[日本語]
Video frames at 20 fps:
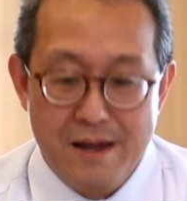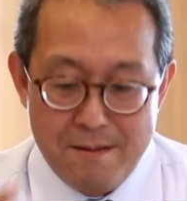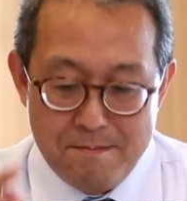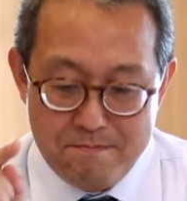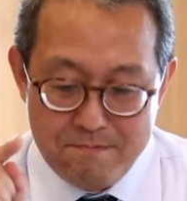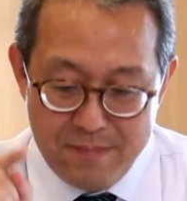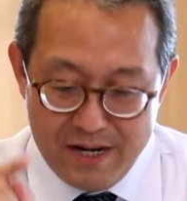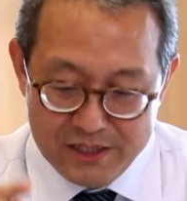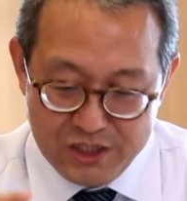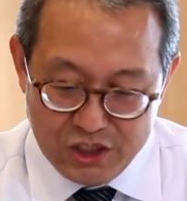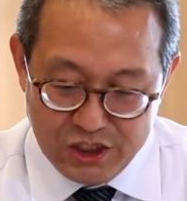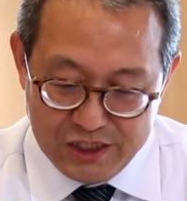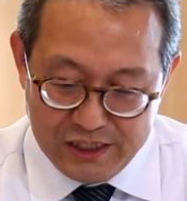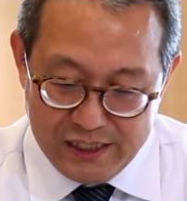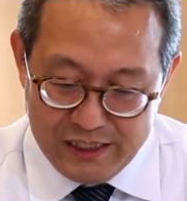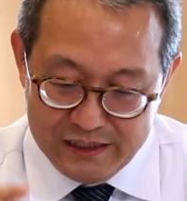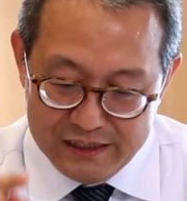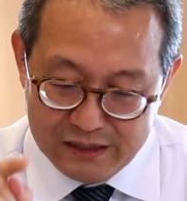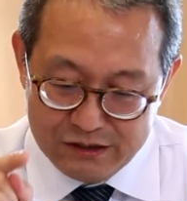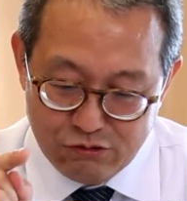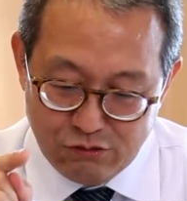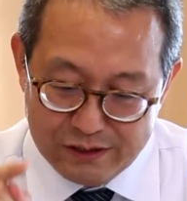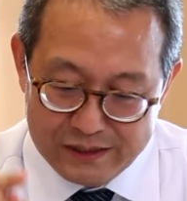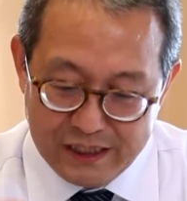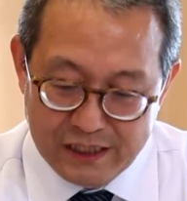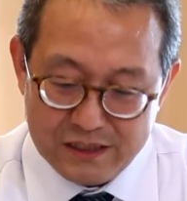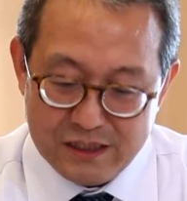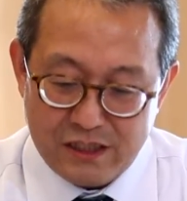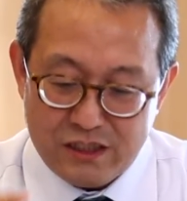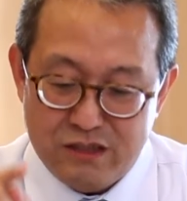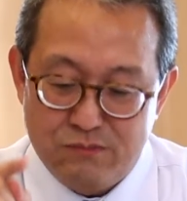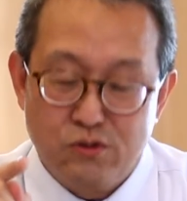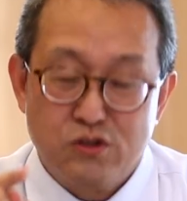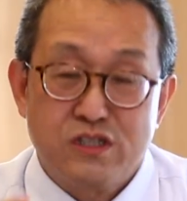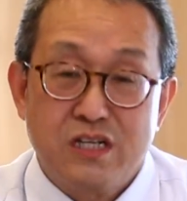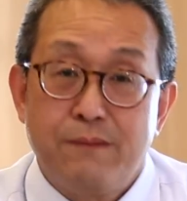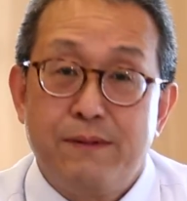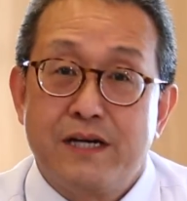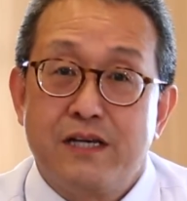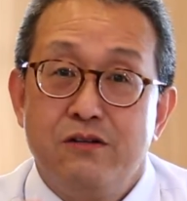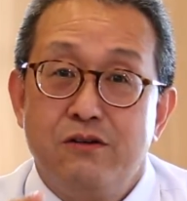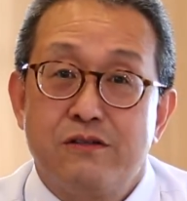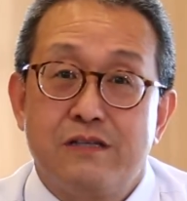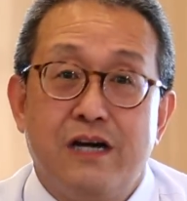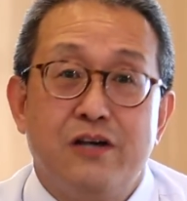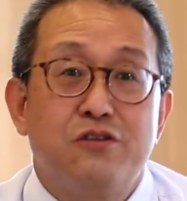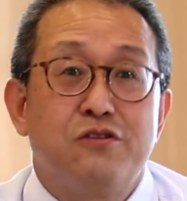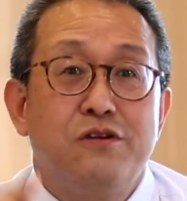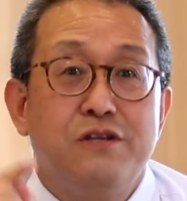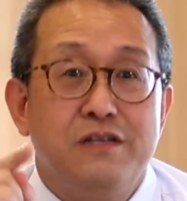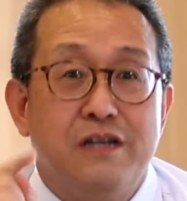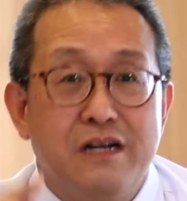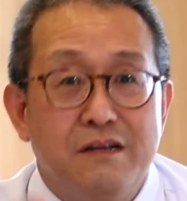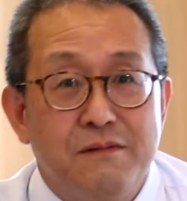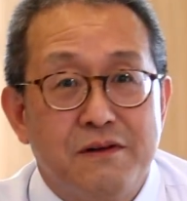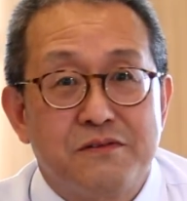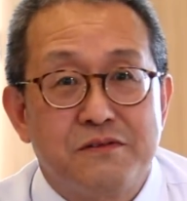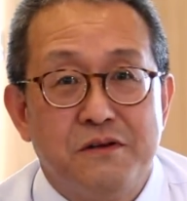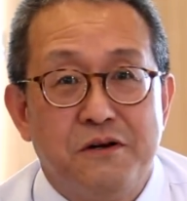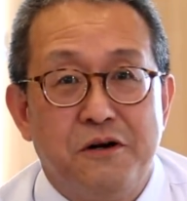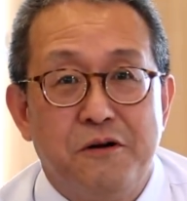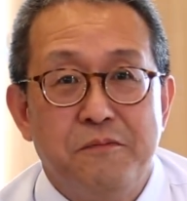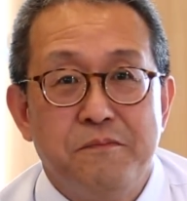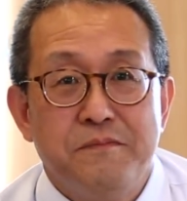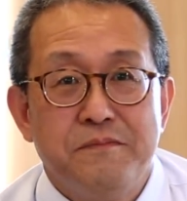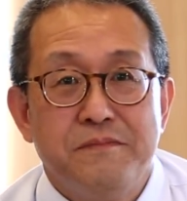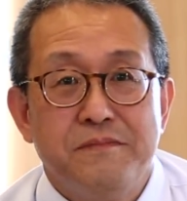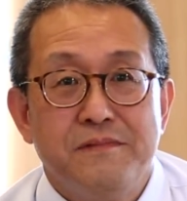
間違いなく私たちも裁きの対象になりますよ